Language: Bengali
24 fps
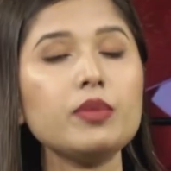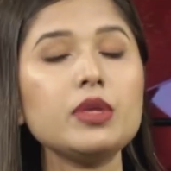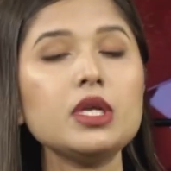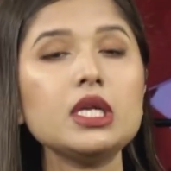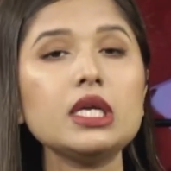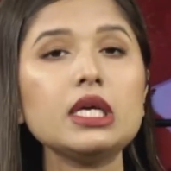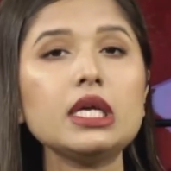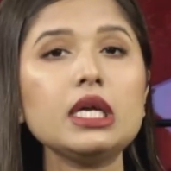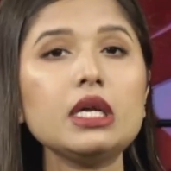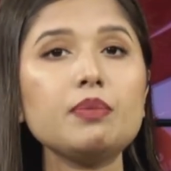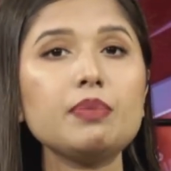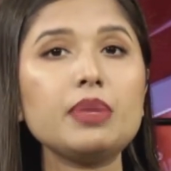
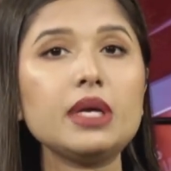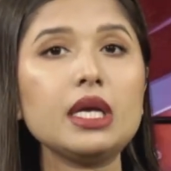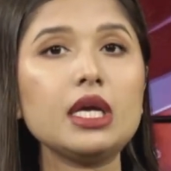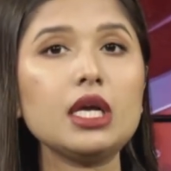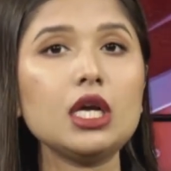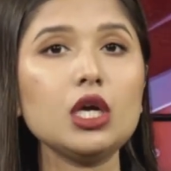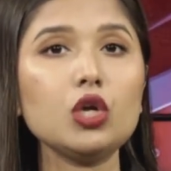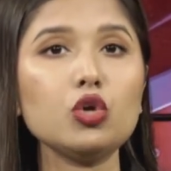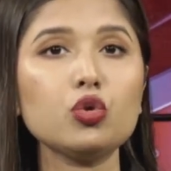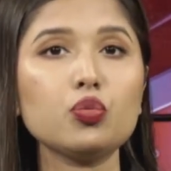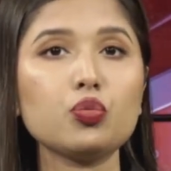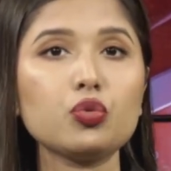লীগের
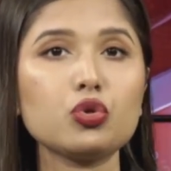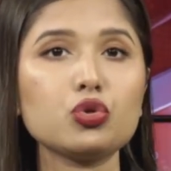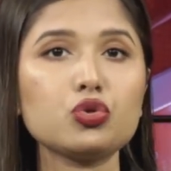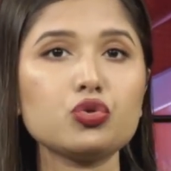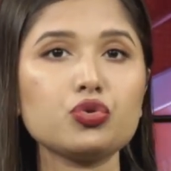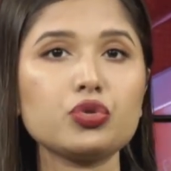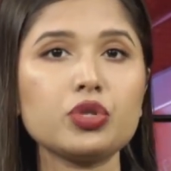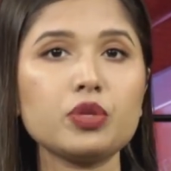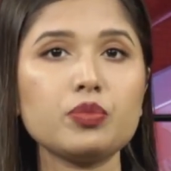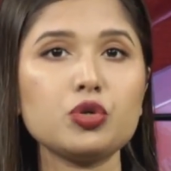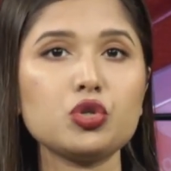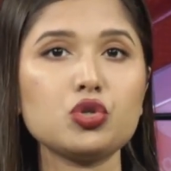বিজ্ঞান ও
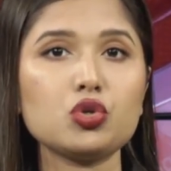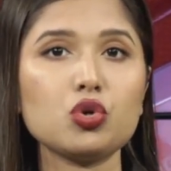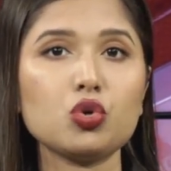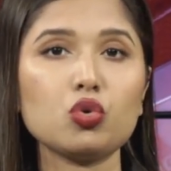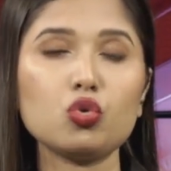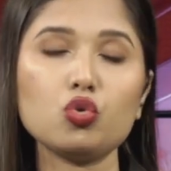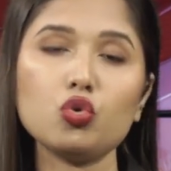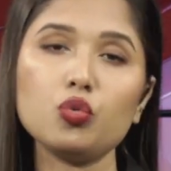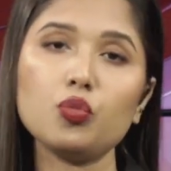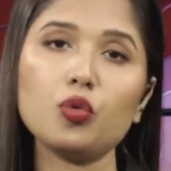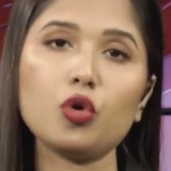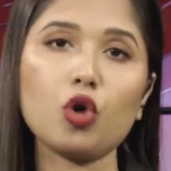প্রযুক্তি বিষয়ক
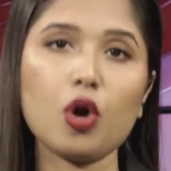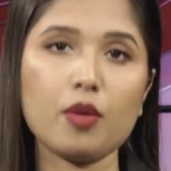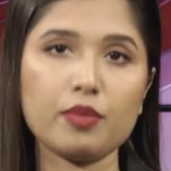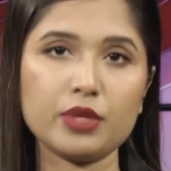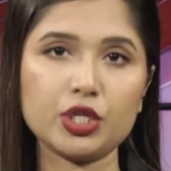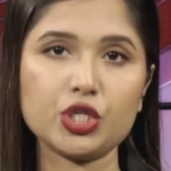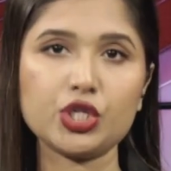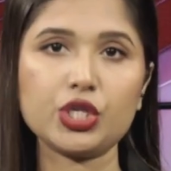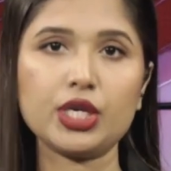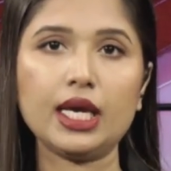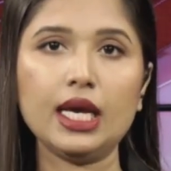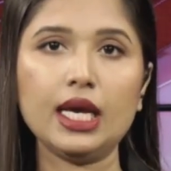উপকমিটি